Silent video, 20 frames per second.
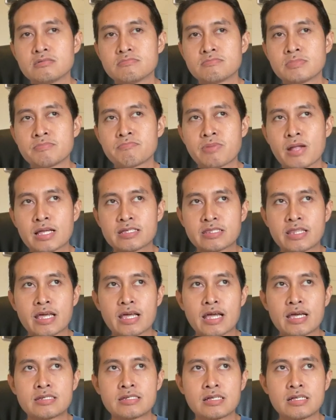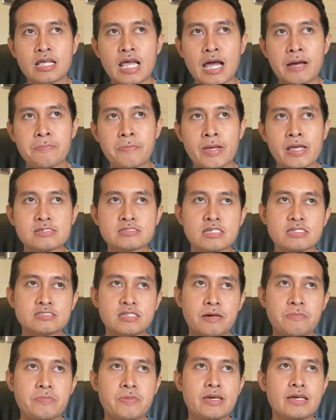mempraktekkan dari apa yang saya
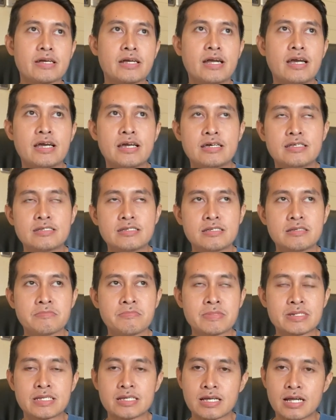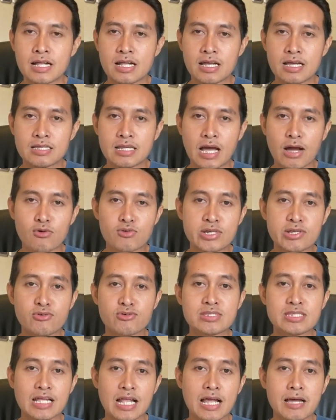sampaikan, mendengarkan
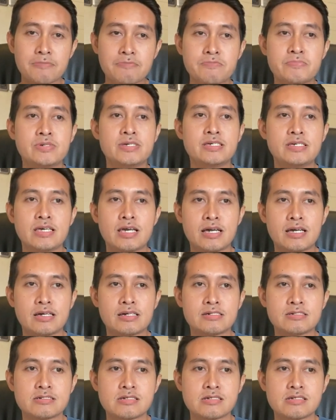audio terapi yang